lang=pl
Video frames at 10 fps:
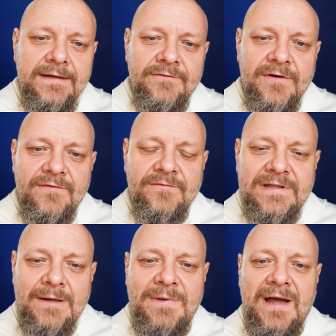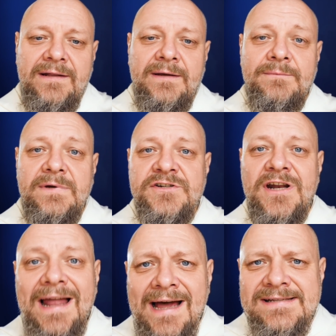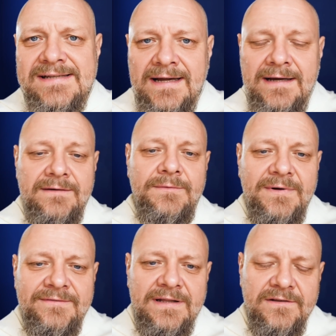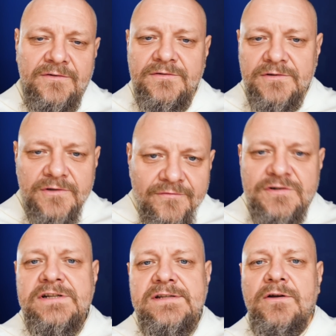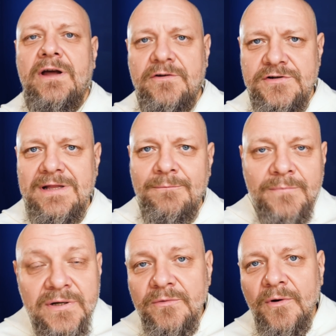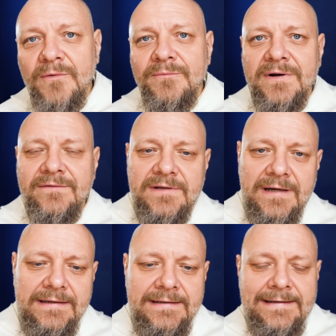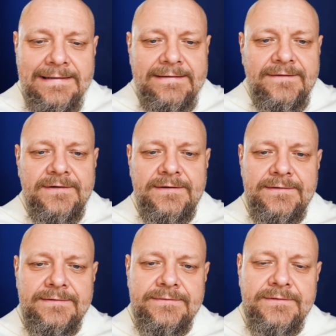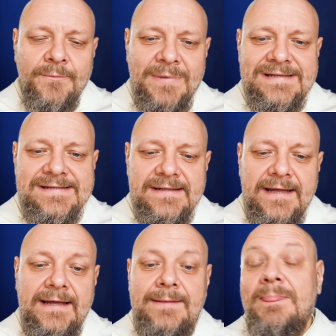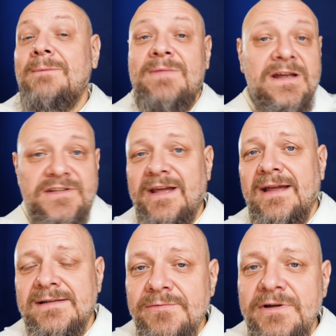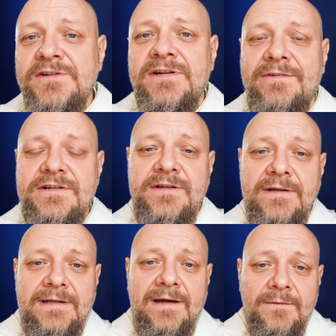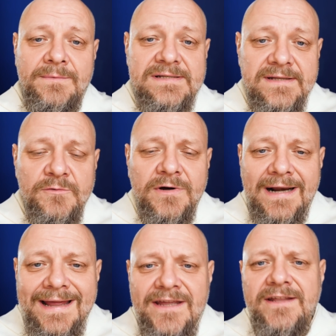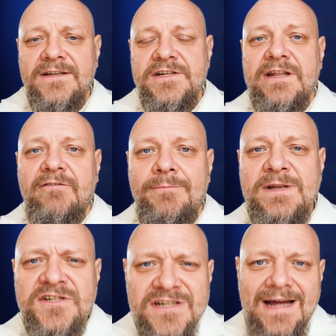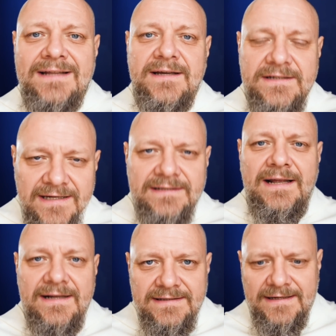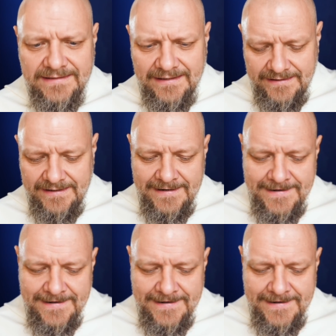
wy, wytapianiem żelaza, prawda? To, to wszystko jakoś tam było, prawda? Yy, obecne, też tak jak słyszę właśnie na obecnej Ukrainie, gdzieś tam w Bieszczadach i tak dalej, i tak dalej,